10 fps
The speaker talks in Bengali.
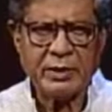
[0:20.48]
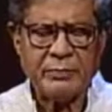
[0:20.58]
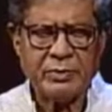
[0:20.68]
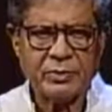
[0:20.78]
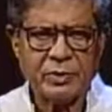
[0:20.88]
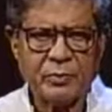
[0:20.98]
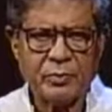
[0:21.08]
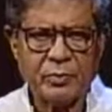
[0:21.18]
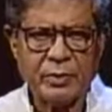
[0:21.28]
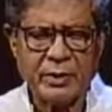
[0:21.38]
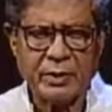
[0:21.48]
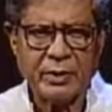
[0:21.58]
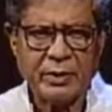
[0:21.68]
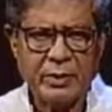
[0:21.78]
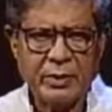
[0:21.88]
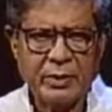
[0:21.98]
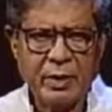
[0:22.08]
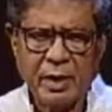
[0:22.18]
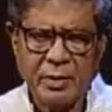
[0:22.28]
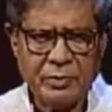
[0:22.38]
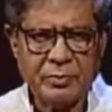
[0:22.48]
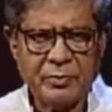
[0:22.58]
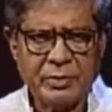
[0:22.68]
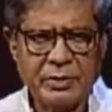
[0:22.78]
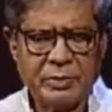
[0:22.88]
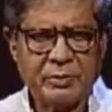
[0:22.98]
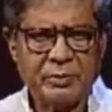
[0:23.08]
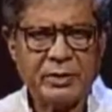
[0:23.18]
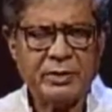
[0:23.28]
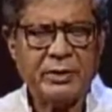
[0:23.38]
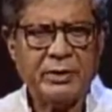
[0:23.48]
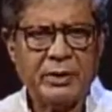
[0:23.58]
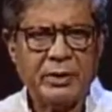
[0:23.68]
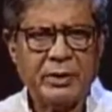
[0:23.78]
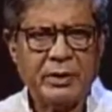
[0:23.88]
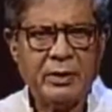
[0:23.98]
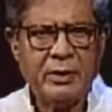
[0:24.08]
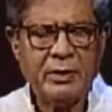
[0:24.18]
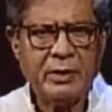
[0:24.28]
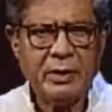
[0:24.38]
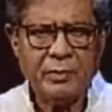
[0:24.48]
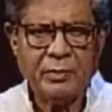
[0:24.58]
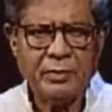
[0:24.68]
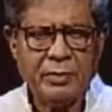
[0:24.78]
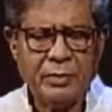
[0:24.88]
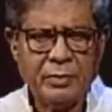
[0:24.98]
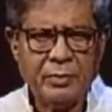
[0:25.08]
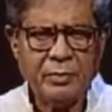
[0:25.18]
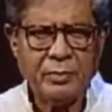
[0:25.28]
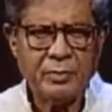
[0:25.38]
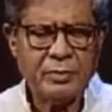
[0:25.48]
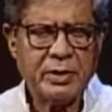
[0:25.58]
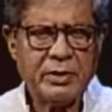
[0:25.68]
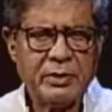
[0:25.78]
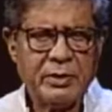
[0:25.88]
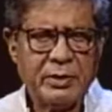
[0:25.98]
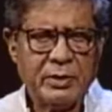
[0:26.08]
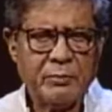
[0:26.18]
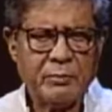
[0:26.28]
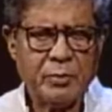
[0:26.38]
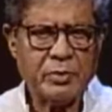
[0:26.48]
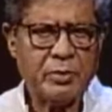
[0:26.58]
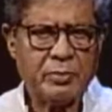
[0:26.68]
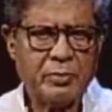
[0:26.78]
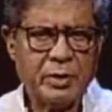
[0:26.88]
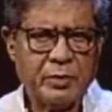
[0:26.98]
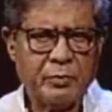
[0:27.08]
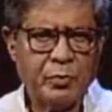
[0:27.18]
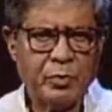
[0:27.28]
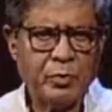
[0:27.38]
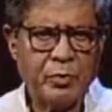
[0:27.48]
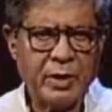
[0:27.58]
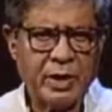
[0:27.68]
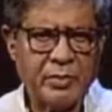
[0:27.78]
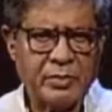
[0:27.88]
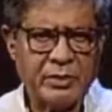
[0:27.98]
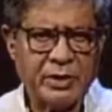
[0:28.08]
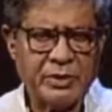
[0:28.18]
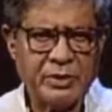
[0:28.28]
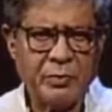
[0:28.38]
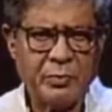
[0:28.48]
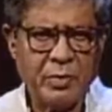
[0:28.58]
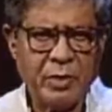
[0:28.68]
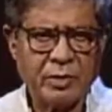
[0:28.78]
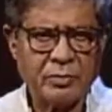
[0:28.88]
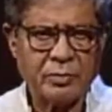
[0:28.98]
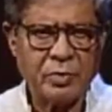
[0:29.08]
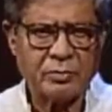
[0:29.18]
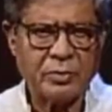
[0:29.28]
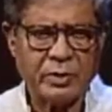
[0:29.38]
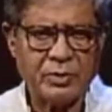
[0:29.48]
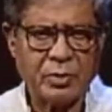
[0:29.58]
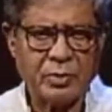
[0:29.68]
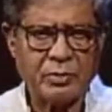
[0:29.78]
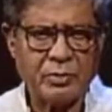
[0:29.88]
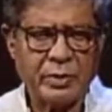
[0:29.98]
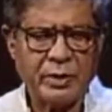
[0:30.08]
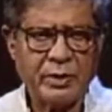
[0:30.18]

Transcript: টেলিভিশনের পক্ষ থেকে আয়োজন করেছি এই অনুষ্ঠানটি এবং অনুষ্ঠানটি পঁচাত্তরের পনেরোই আগস্টের সেই বিয়োগান্ত ঘটনাকে স্মরণ করে